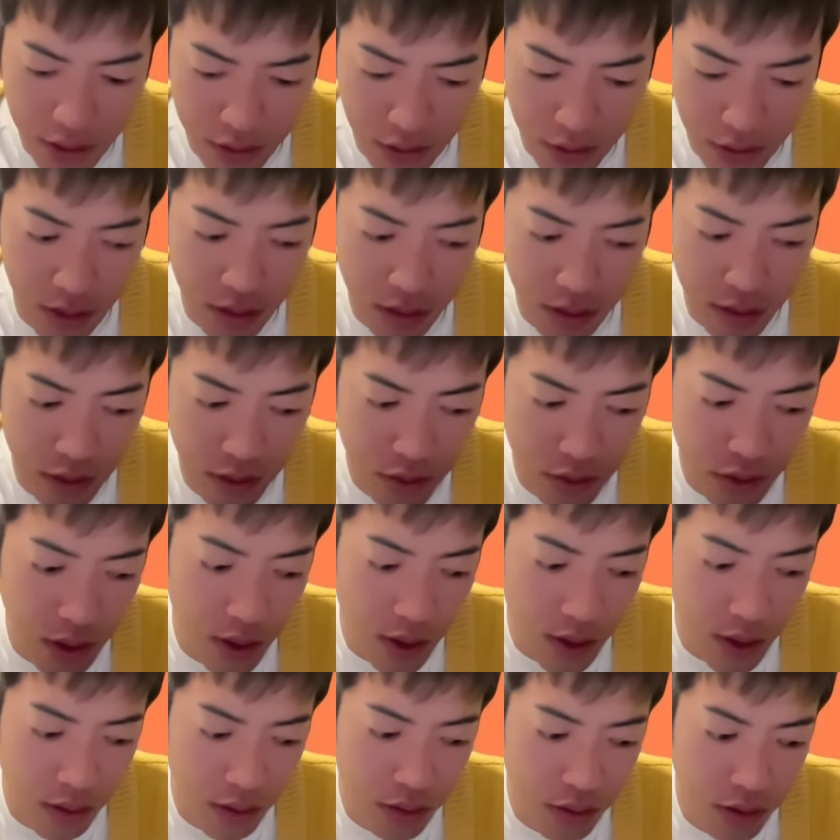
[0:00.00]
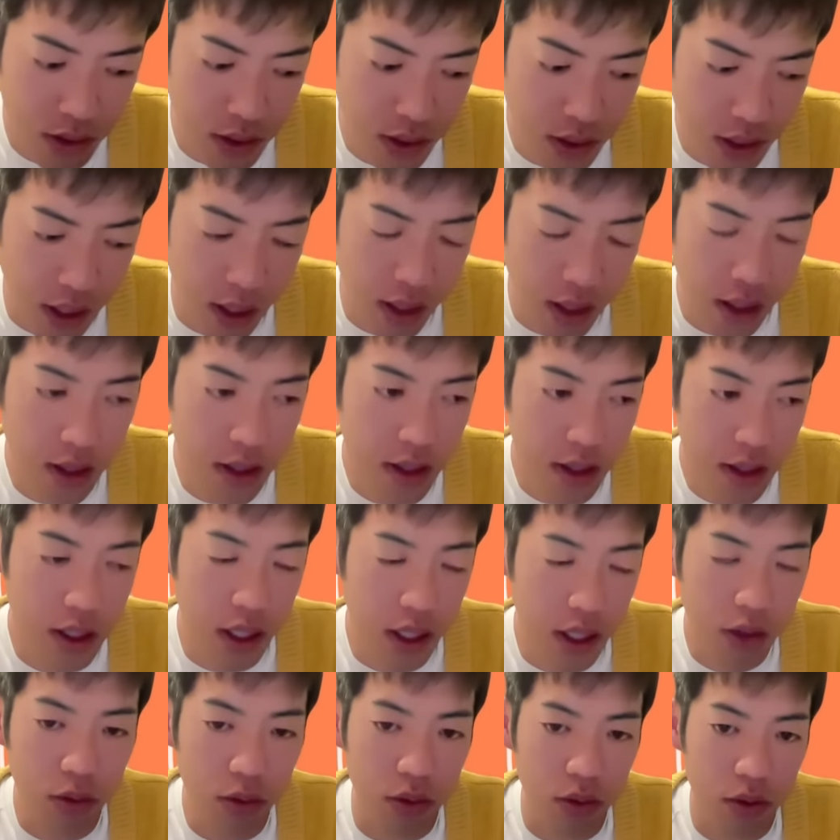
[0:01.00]
ですか。言うたら、これね、
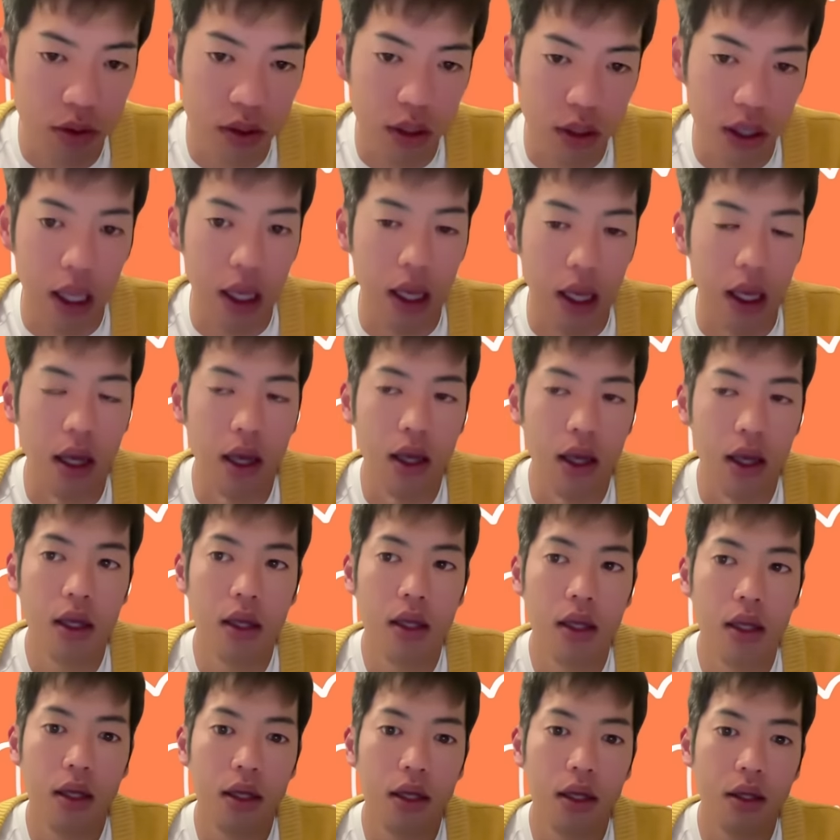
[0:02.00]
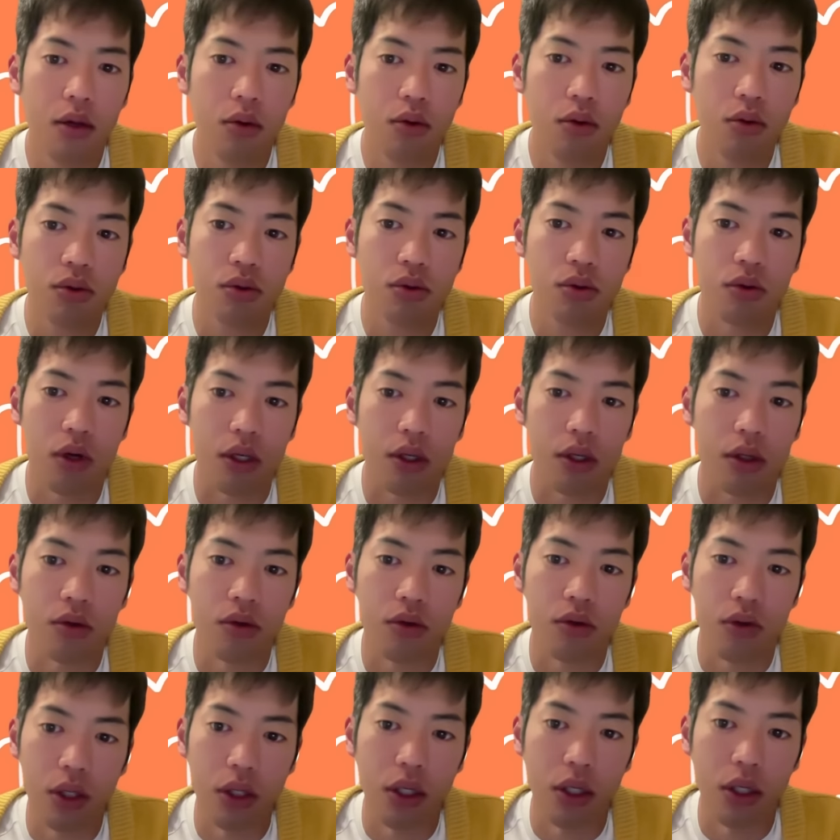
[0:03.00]
野党ってどうするのかってい
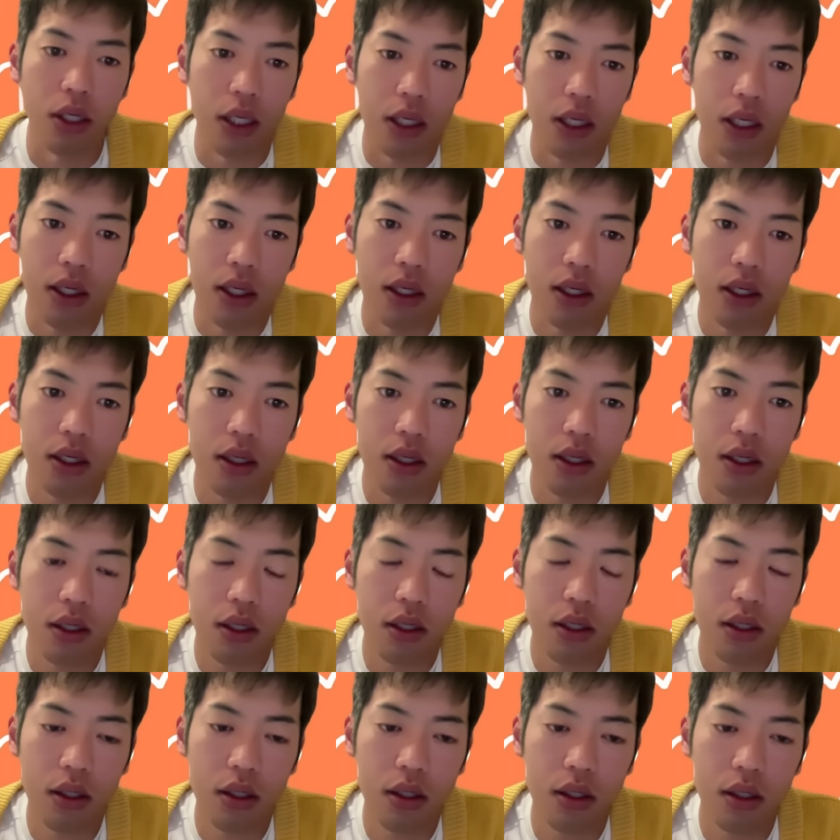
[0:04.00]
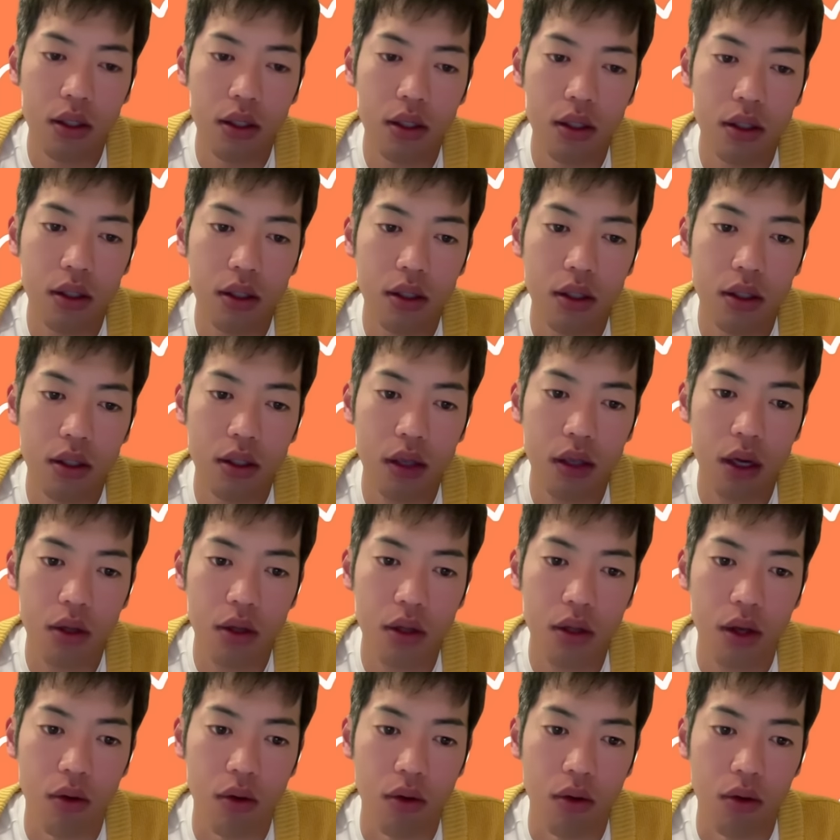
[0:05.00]
うときに、な
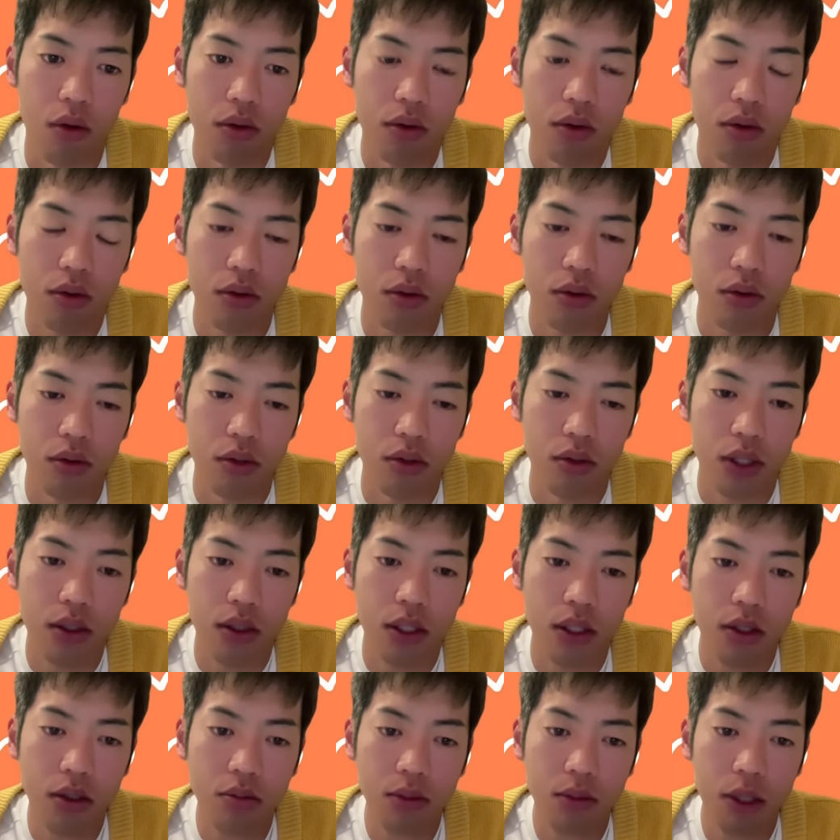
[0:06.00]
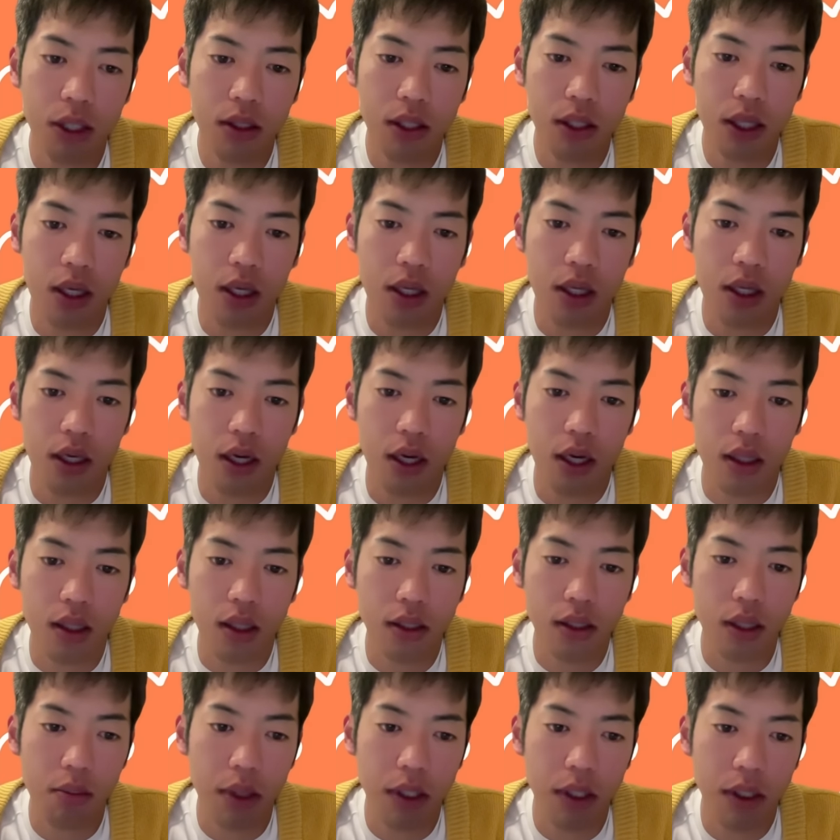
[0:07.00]
んだろう、その、説明責任果
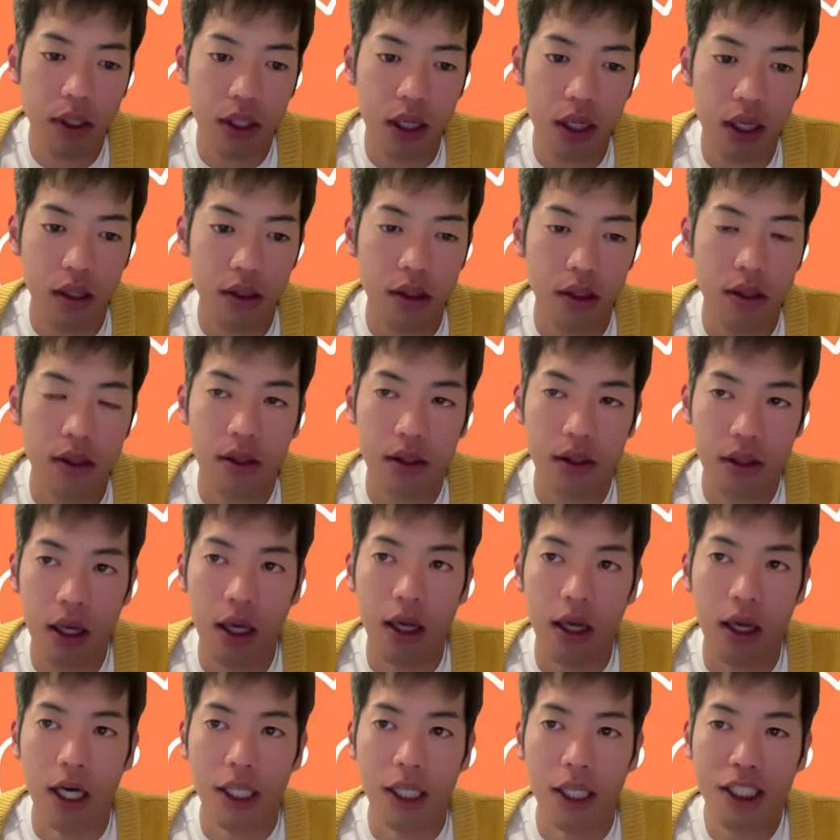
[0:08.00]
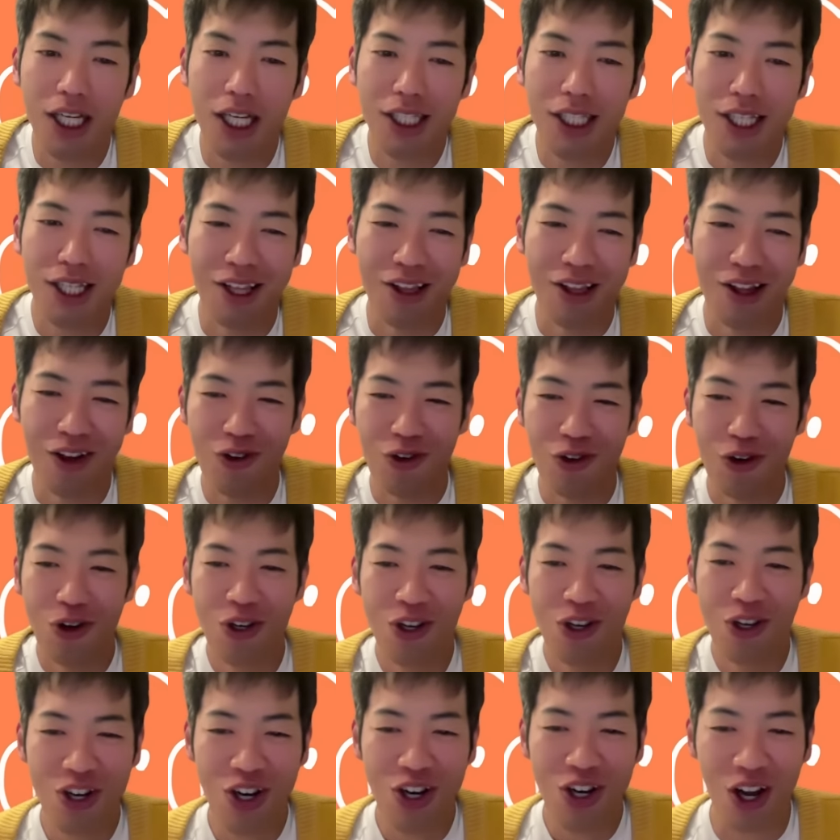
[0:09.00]
たせましたって、明日、明後日な
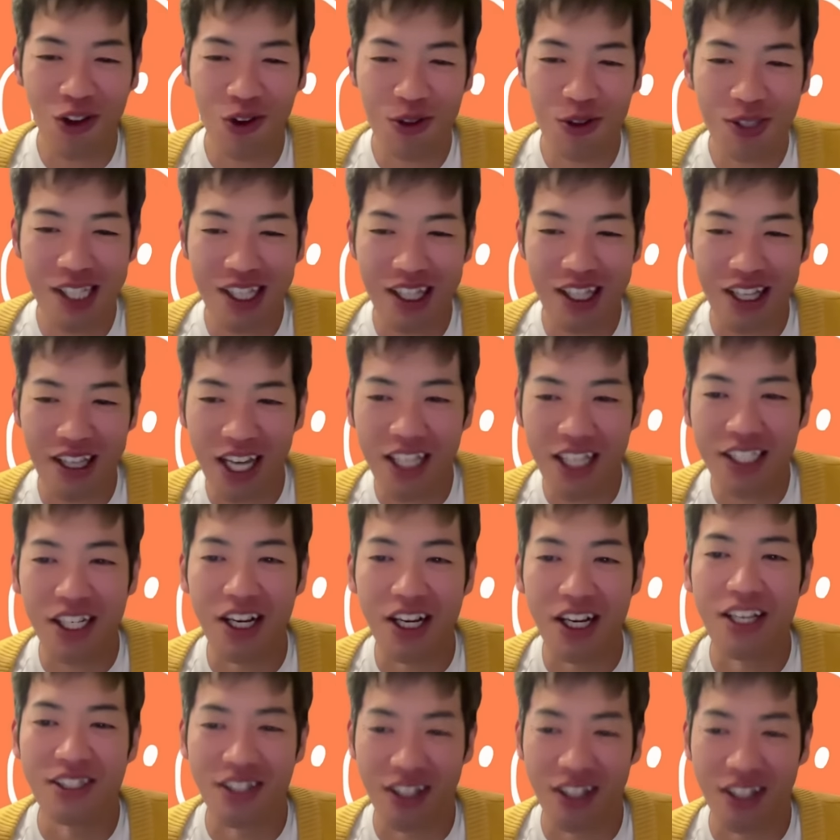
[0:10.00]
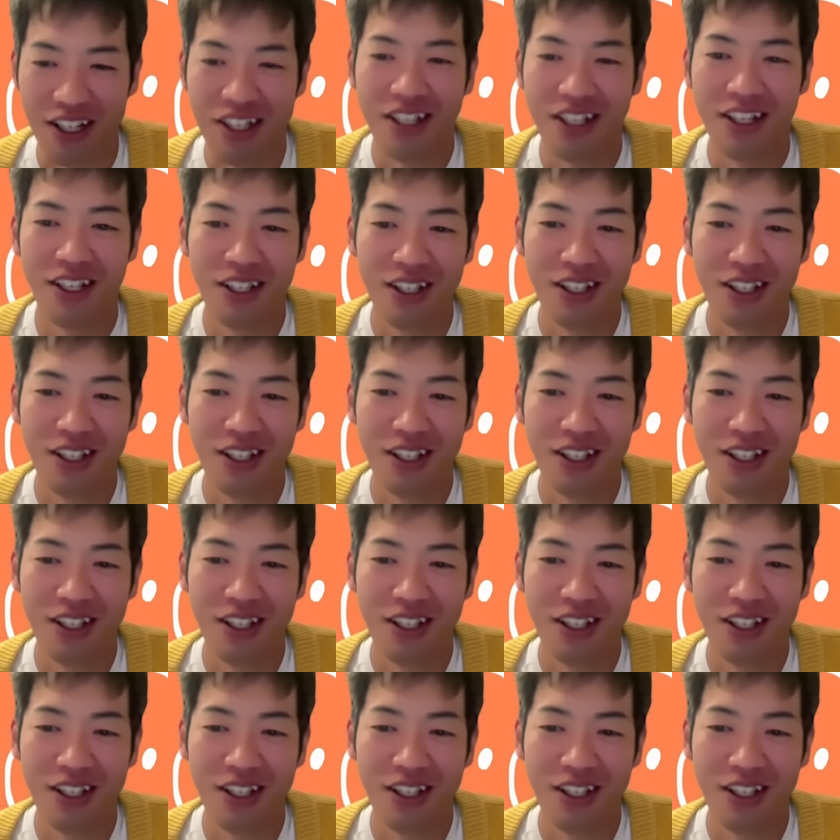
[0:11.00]
る可能性ってないじゃないですか。